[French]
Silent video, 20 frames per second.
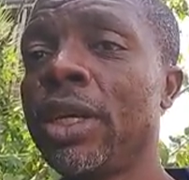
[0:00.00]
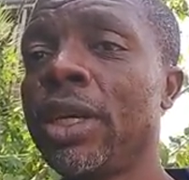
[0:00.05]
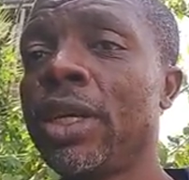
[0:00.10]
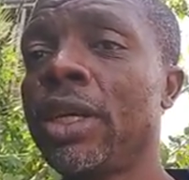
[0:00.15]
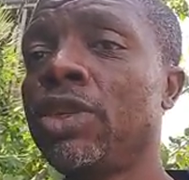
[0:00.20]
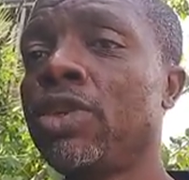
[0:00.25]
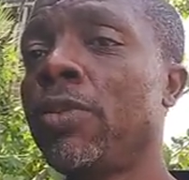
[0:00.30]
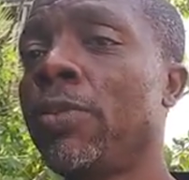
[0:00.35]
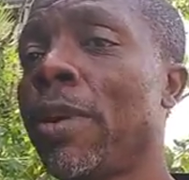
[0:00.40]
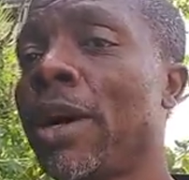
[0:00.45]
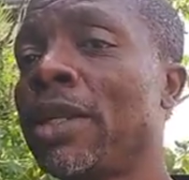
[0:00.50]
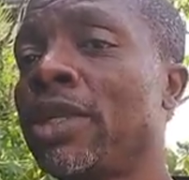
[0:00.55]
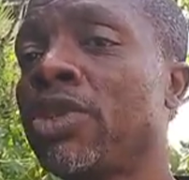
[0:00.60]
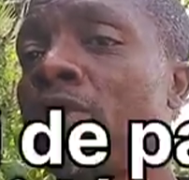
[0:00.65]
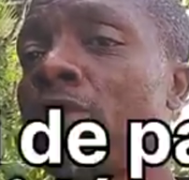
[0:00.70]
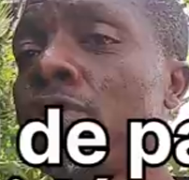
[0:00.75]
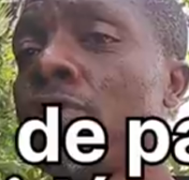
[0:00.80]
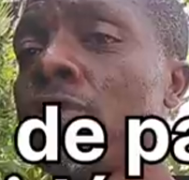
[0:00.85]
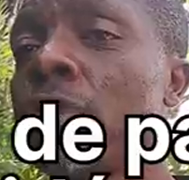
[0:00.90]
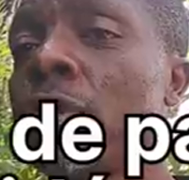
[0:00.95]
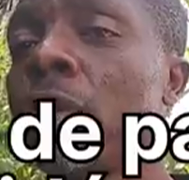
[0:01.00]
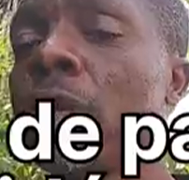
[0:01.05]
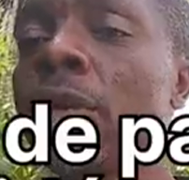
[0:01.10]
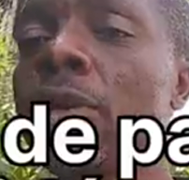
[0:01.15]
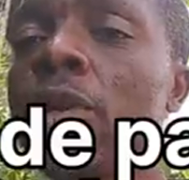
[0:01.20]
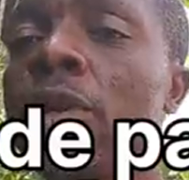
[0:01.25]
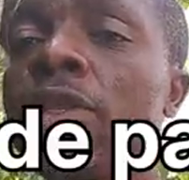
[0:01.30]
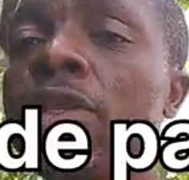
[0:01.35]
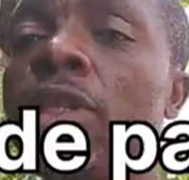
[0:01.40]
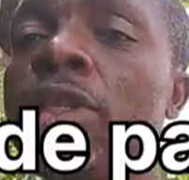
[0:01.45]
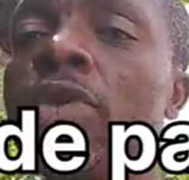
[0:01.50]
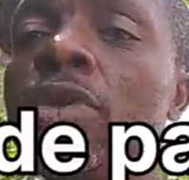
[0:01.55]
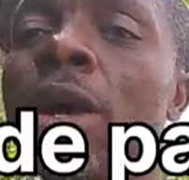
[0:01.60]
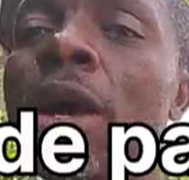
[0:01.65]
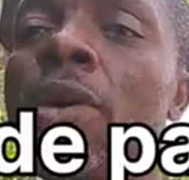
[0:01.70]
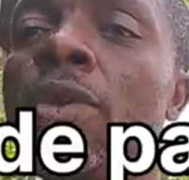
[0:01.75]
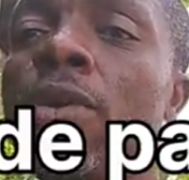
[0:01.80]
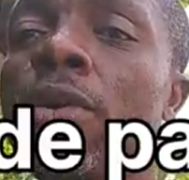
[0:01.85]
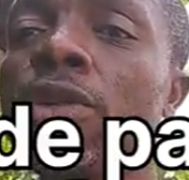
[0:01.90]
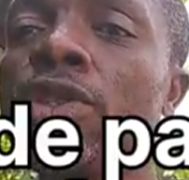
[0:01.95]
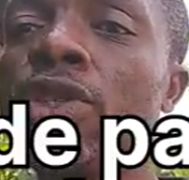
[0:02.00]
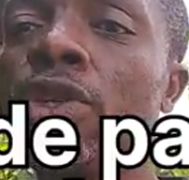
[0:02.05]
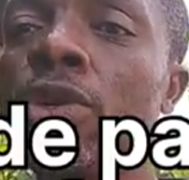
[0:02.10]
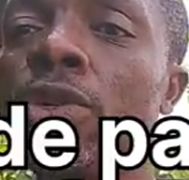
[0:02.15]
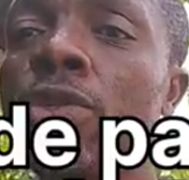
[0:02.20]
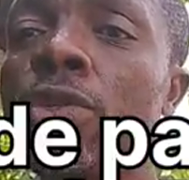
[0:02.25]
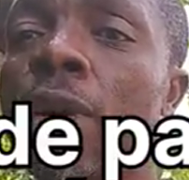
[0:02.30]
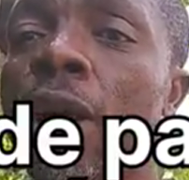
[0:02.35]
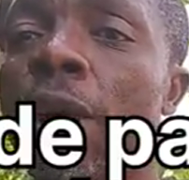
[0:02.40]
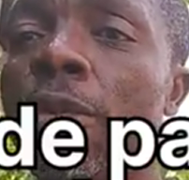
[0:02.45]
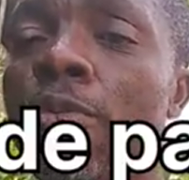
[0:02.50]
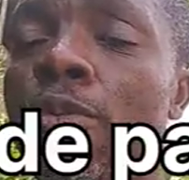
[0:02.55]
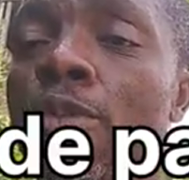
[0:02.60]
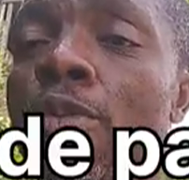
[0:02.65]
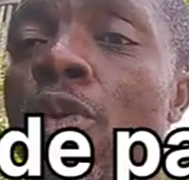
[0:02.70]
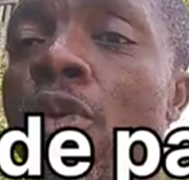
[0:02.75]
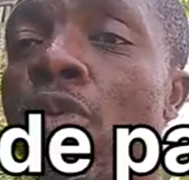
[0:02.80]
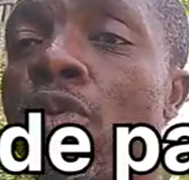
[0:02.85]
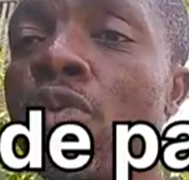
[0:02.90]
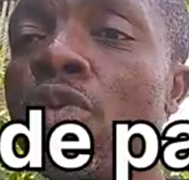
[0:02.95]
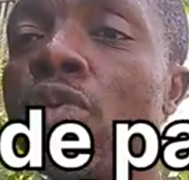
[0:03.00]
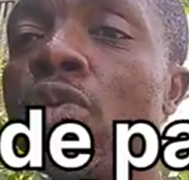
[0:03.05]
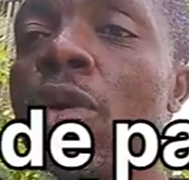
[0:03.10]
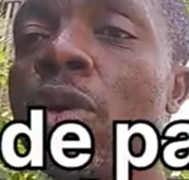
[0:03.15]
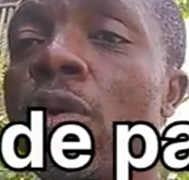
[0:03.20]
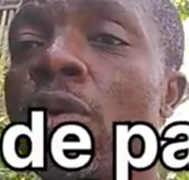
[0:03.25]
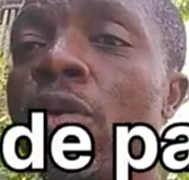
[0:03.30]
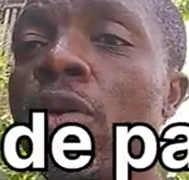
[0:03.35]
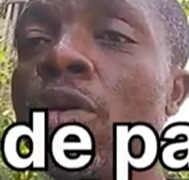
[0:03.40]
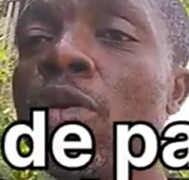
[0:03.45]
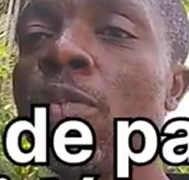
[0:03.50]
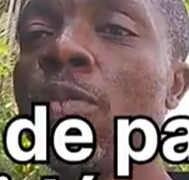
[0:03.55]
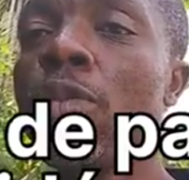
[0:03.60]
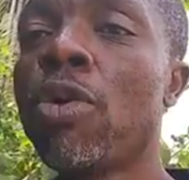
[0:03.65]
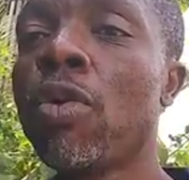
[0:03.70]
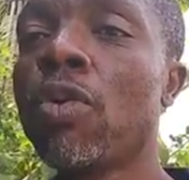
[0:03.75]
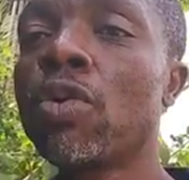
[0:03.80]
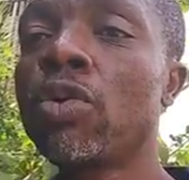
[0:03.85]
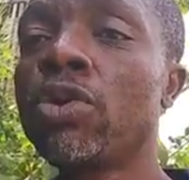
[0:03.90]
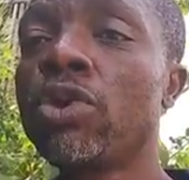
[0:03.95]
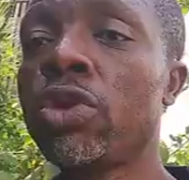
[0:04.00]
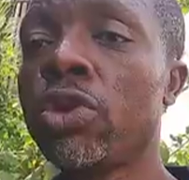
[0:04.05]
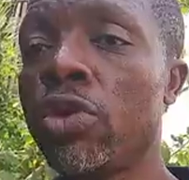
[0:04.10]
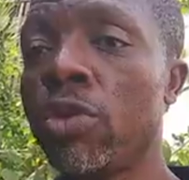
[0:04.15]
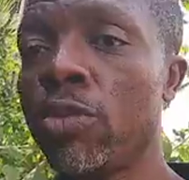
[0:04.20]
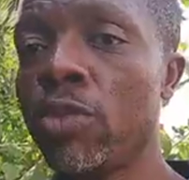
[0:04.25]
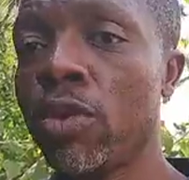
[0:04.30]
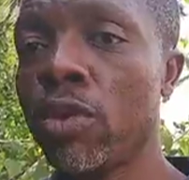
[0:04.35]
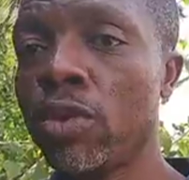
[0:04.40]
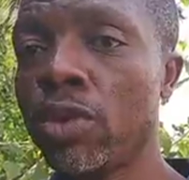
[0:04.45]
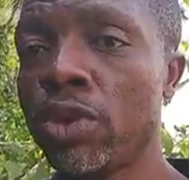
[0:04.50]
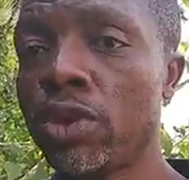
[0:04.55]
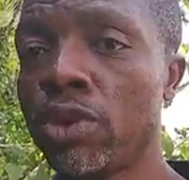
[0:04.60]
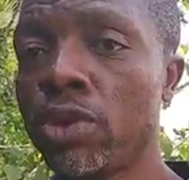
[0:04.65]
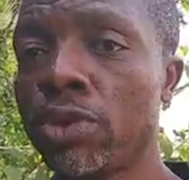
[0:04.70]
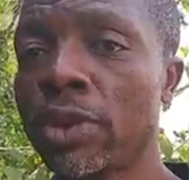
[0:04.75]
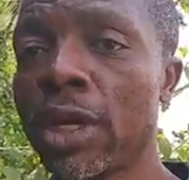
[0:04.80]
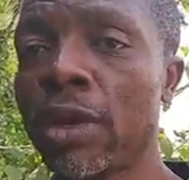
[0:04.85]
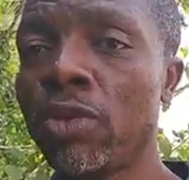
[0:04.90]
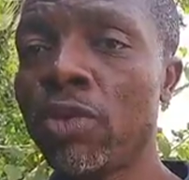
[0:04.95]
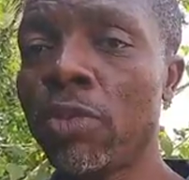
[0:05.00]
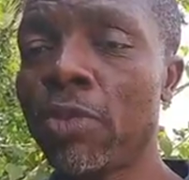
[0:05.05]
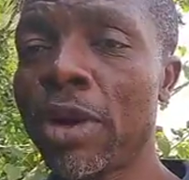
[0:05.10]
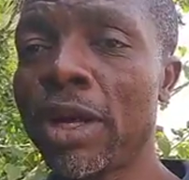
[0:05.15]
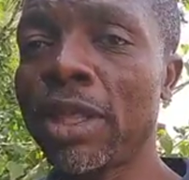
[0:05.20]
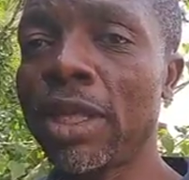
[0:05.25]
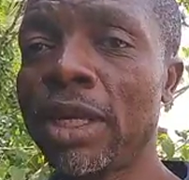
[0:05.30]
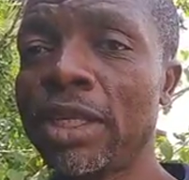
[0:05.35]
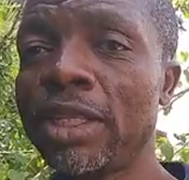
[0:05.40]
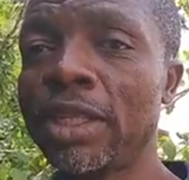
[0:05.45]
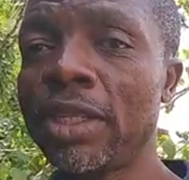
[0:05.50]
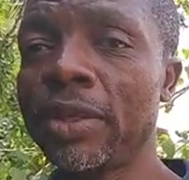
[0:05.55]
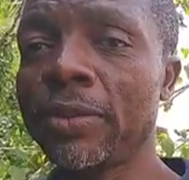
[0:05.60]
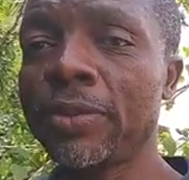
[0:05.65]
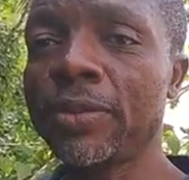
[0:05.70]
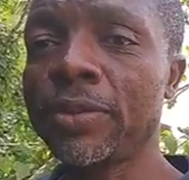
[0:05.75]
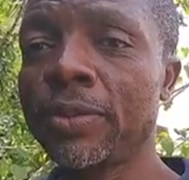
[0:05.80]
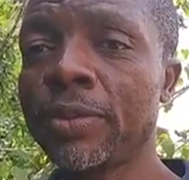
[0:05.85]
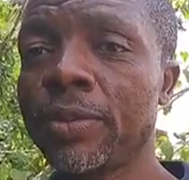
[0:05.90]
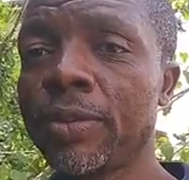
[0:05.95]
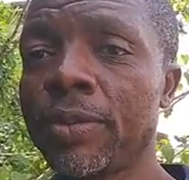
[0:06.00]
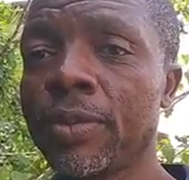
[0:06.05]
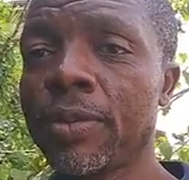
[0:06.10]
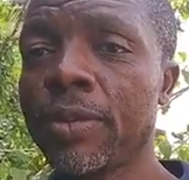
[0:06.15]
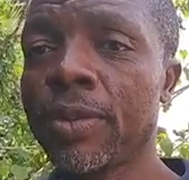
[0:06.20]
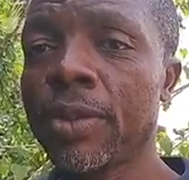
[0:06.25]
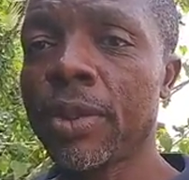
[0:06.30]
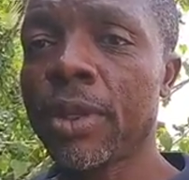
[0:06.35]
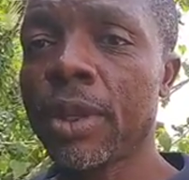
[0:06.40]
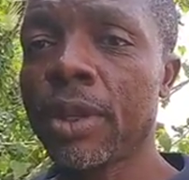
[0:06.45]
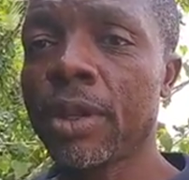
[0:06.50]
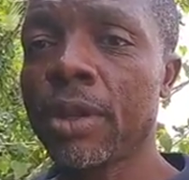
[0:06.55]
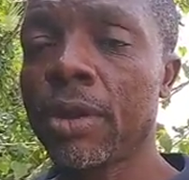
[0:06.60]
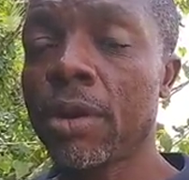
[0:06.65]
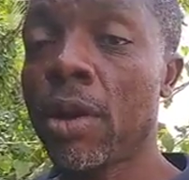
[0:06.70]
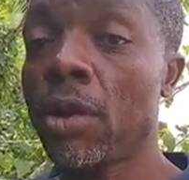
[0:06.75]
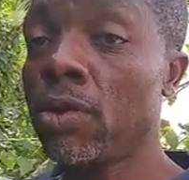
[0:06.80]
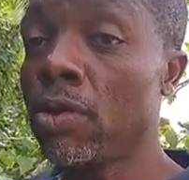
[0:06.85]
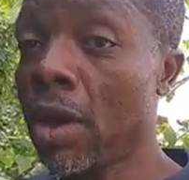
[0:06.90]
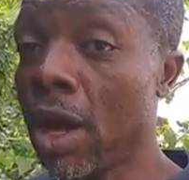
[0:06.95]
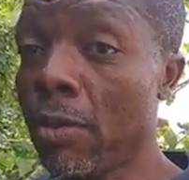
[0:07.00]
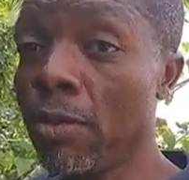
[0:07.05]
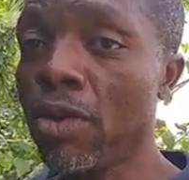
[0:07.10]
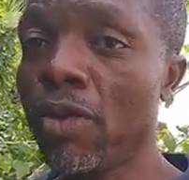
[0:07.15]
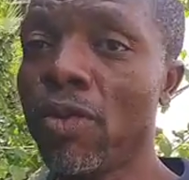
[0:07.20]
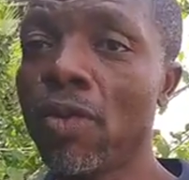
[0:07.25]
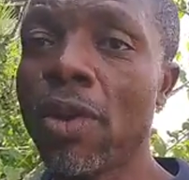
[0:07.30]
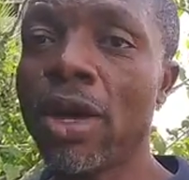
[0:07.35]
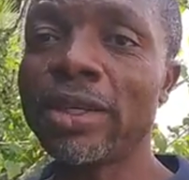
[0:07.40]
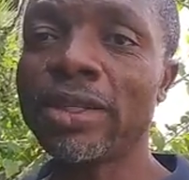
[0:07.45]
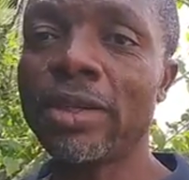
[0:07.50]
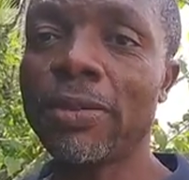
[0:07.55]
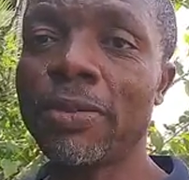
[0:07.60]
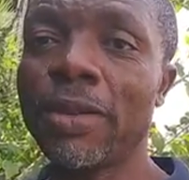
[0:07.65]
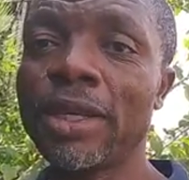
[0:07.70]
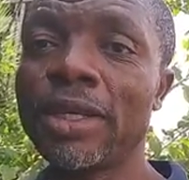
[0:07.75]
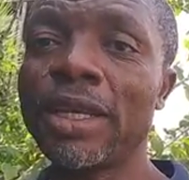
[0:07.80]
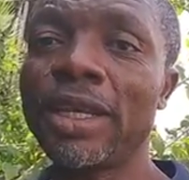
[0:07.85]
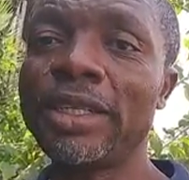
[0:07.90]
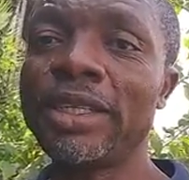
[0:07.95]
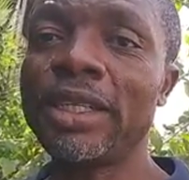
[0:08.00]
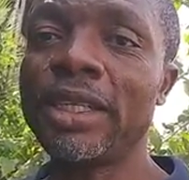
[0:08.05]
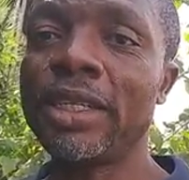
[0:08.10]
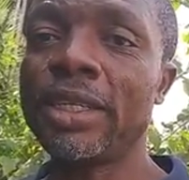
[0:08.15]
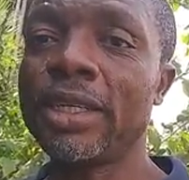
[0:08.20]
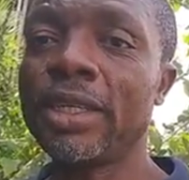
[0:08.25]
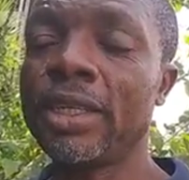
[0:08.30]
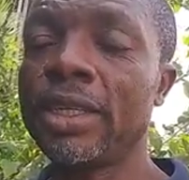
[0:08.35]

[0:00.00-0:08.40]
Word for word: Et je pense que lorsqu'ils seront en congé, on aura beaucoup, beaucoup, nous aurons beaucoup de choses à nous partager. On aura beaucoup à se partager.